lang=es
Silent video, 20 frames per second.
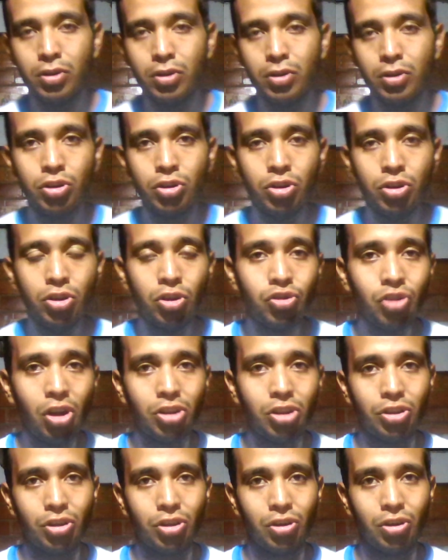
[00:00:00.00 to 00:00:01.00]

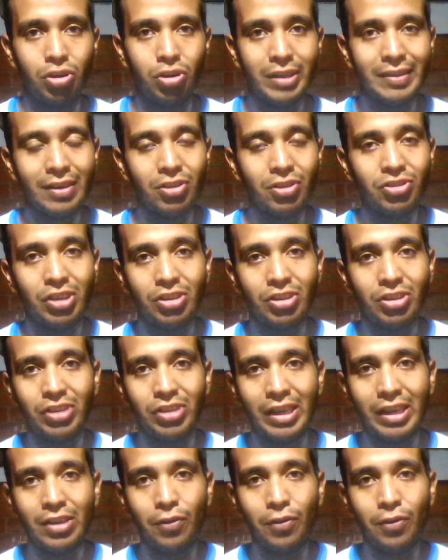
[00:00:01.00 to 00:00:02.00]
nosotros, ese concierto
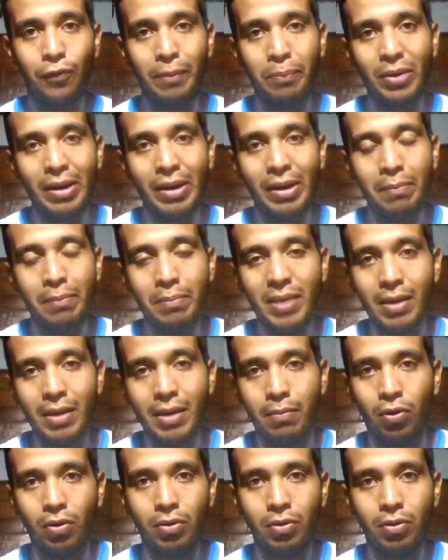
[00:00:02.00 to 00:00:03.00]
ese año fue por el
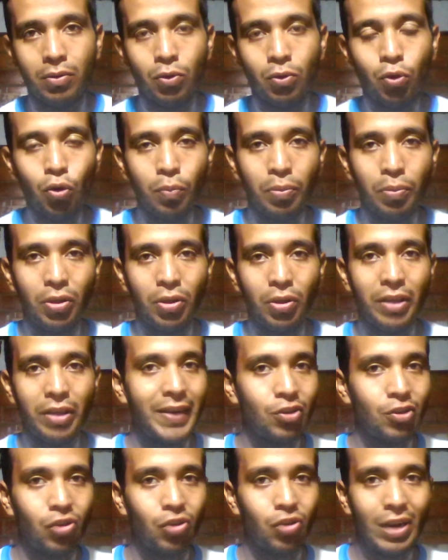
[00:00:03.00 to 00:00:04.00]
mismo grupos de
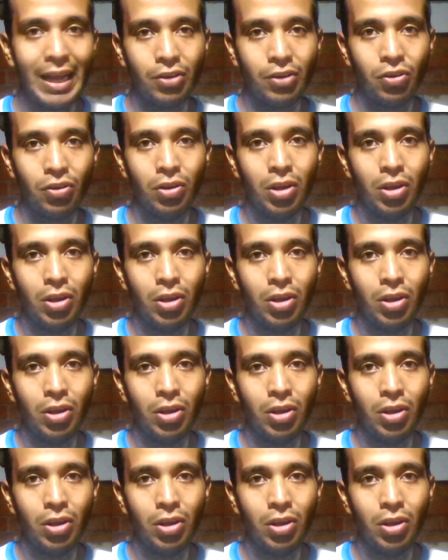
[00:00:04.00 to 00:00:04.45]
venezolanos.